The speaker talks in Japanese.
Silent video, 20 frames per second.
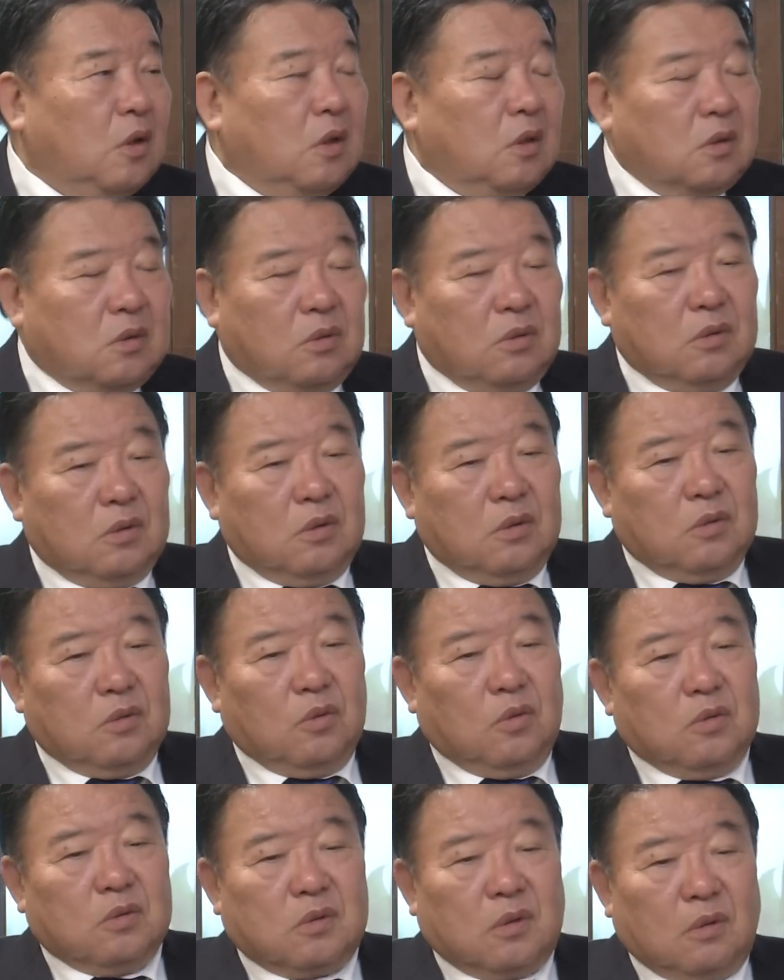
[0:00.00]
そうい
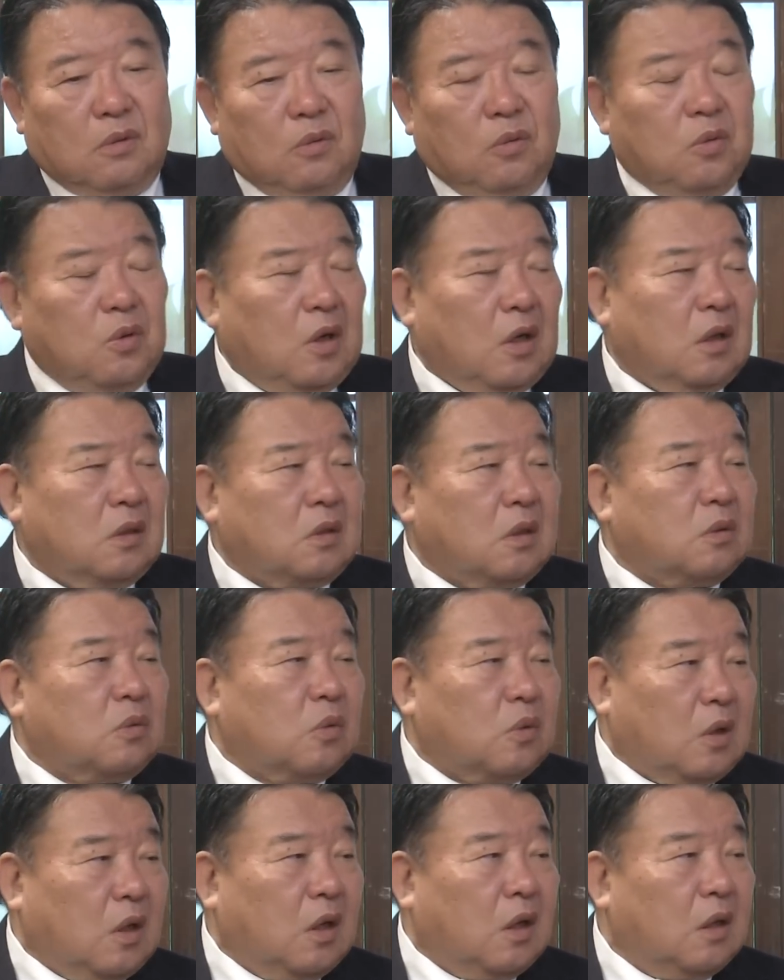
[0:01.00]
うそのおおらかさと
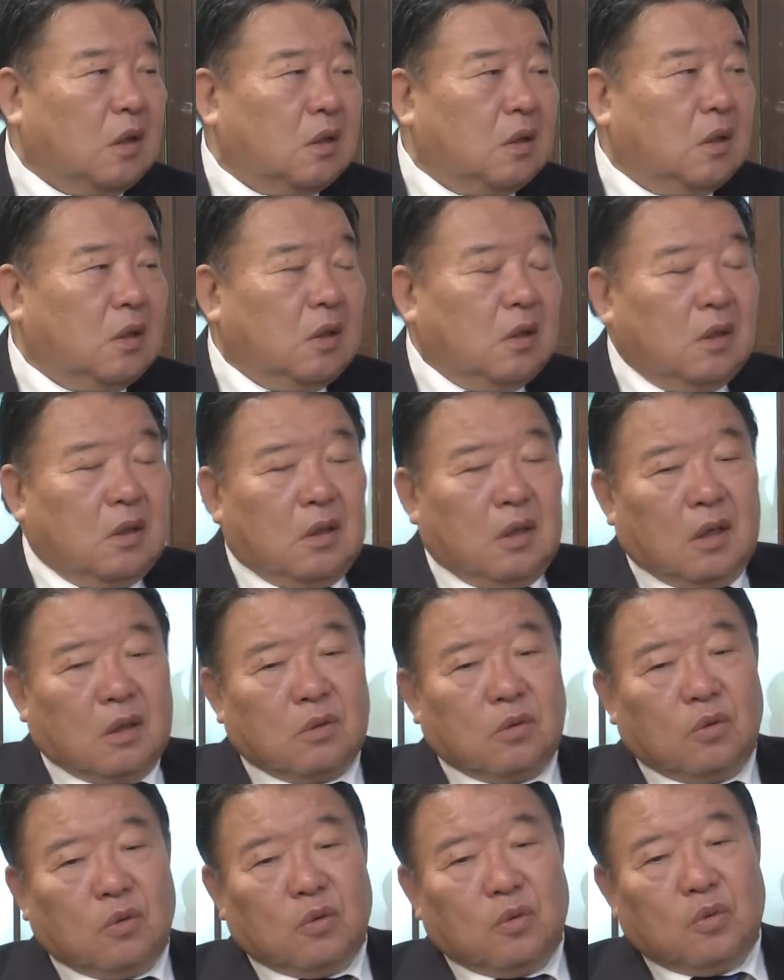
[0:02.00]
か、あ
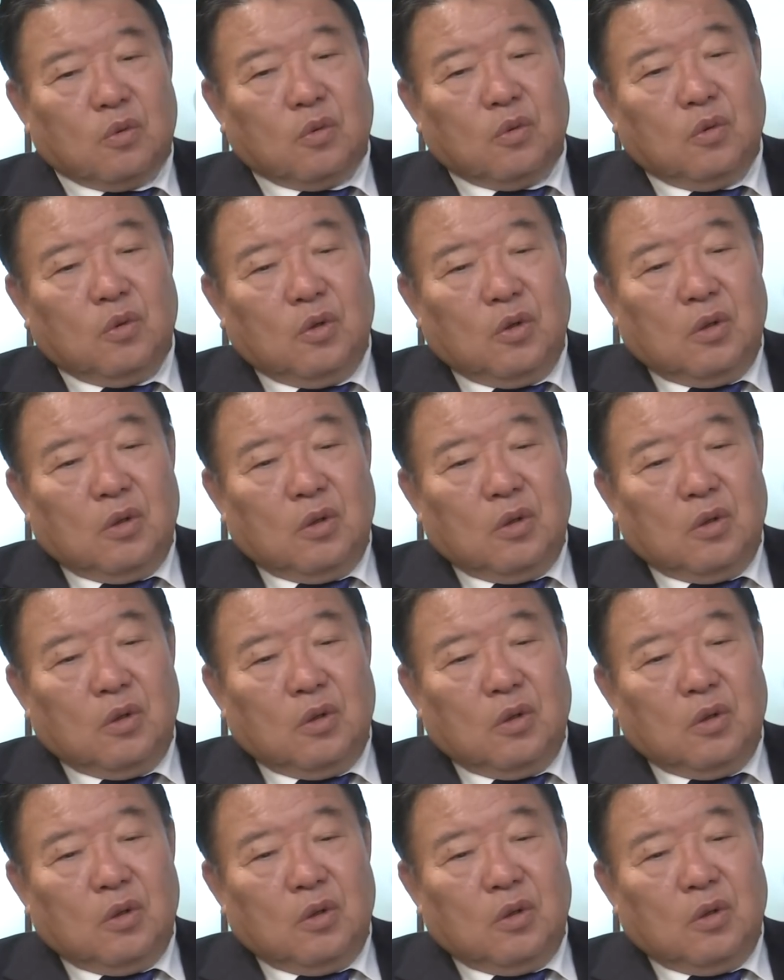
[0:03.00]
の